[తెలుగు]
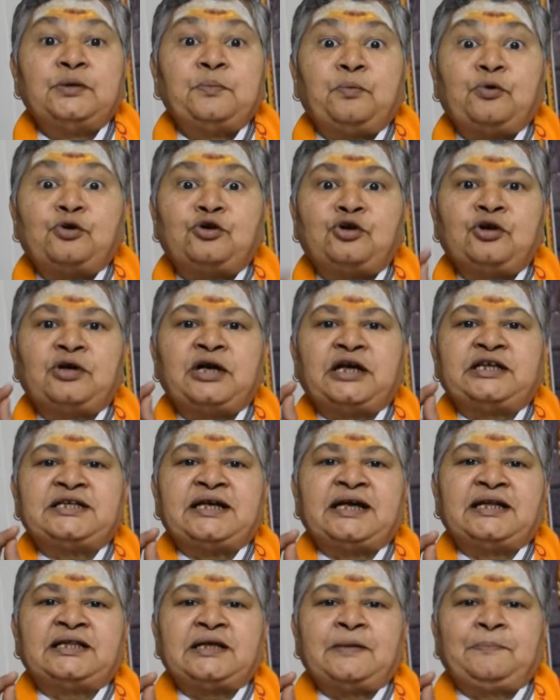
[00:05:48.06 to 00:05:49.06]
పుట్టుక
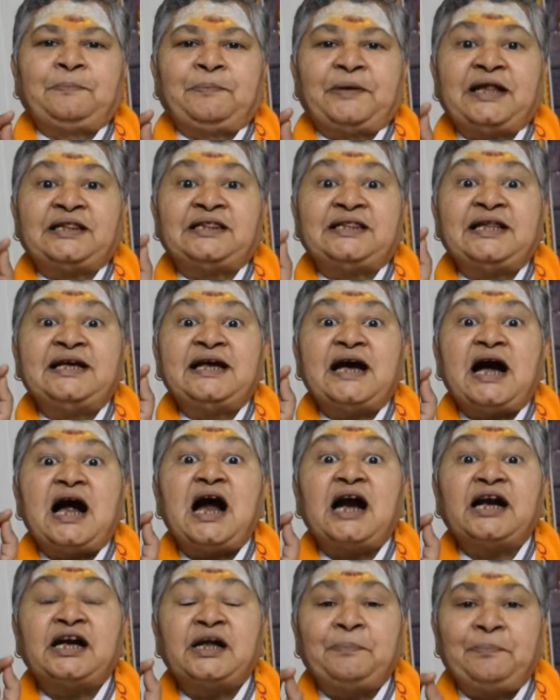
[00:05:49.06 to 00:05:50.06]
చేత ప్రతి
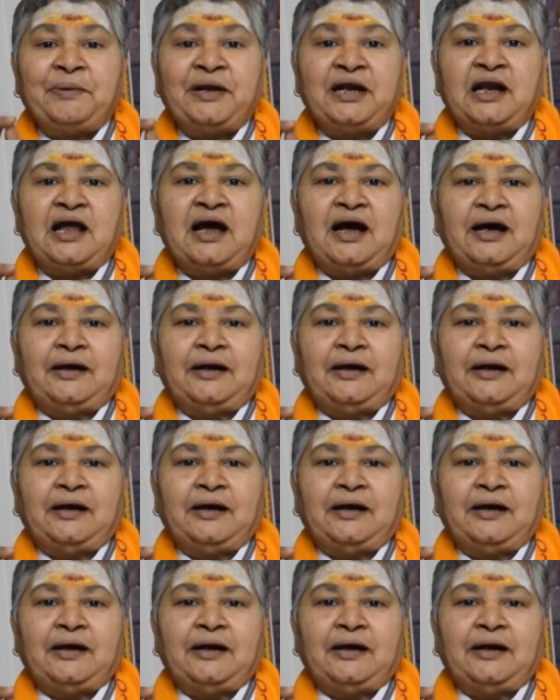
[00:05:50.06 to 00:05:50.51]
ఆడపిల్ల